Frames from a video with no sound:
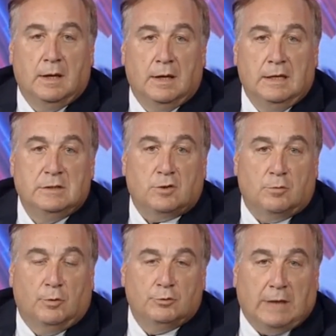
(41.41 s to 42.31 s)

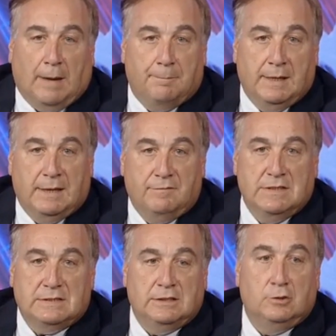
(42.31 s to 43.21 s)
insormontabile
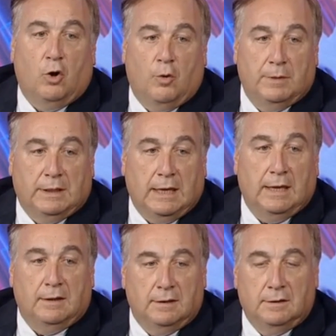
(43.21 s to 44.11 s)
visti i nomi
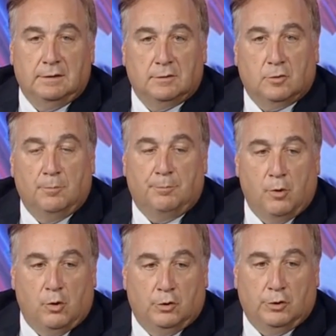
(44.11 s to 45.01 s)
che
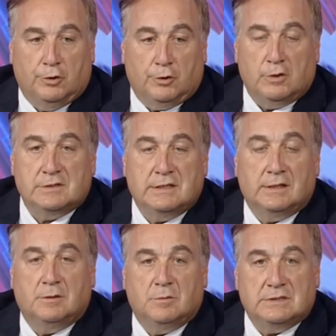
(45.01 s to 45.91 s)
compongono il roster
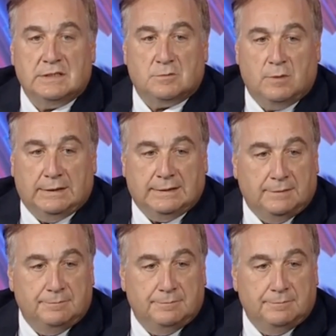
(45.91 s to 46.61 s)
di questa squadra.